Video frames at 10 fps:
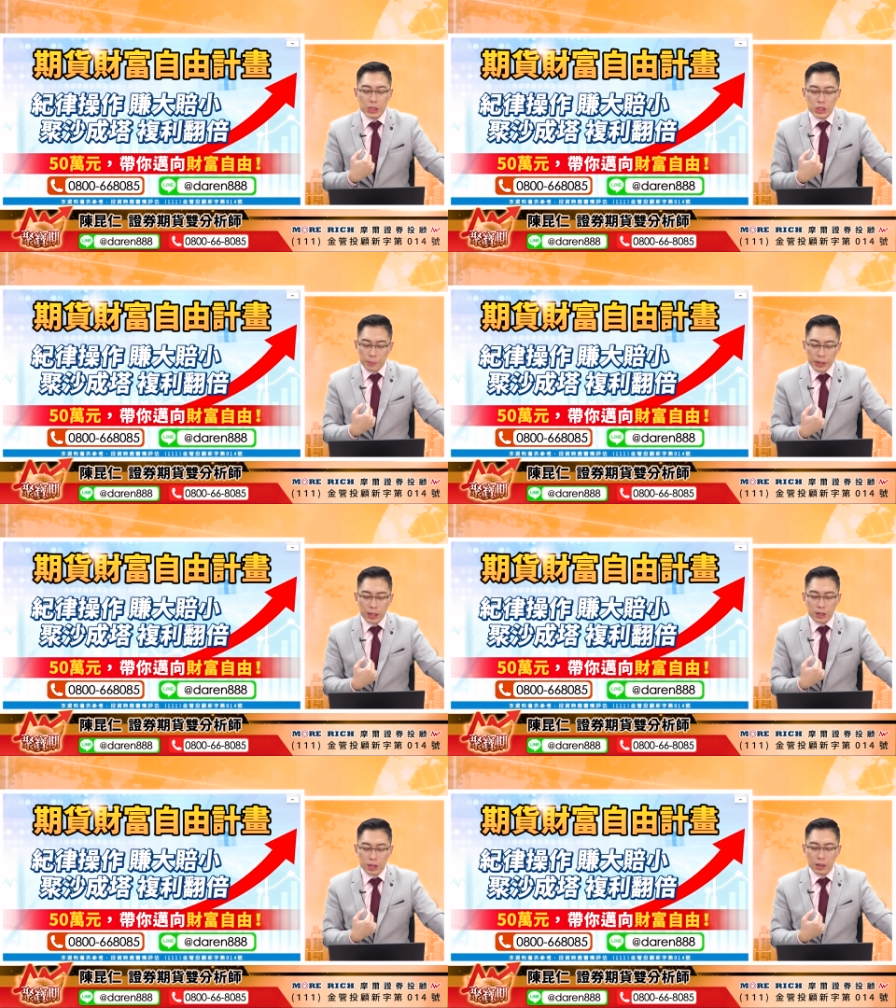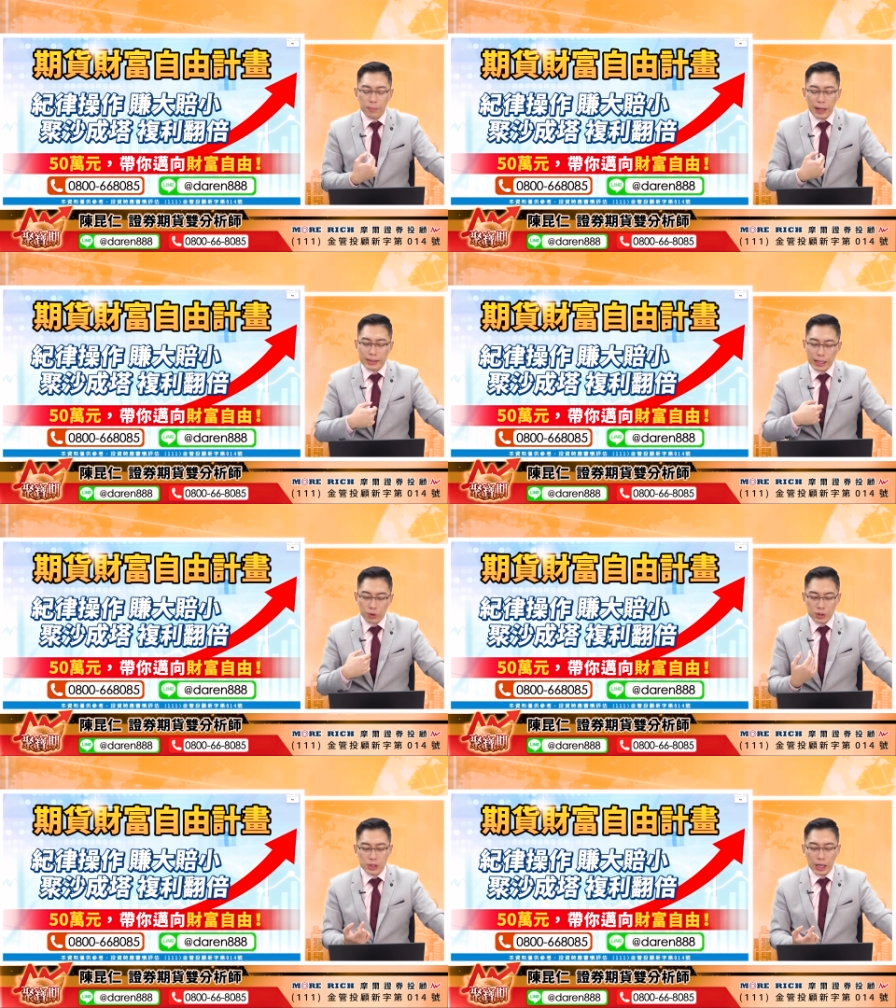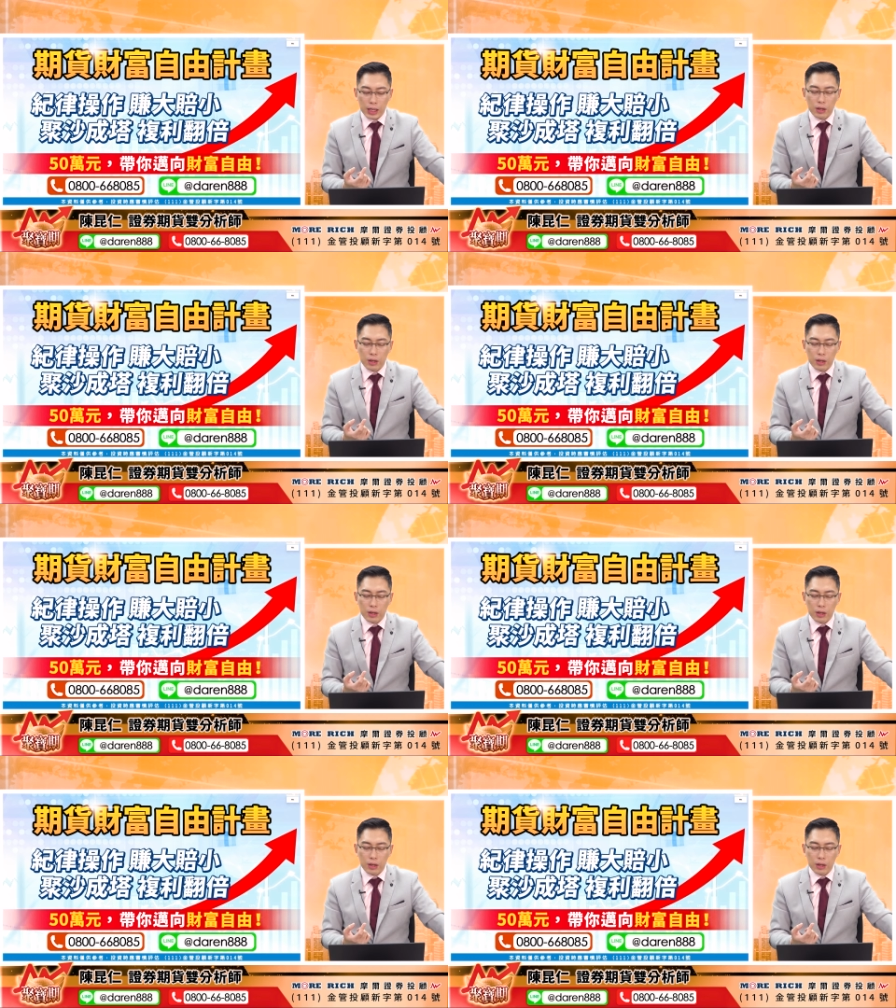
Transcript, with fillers: 怎么样可以把它带回家？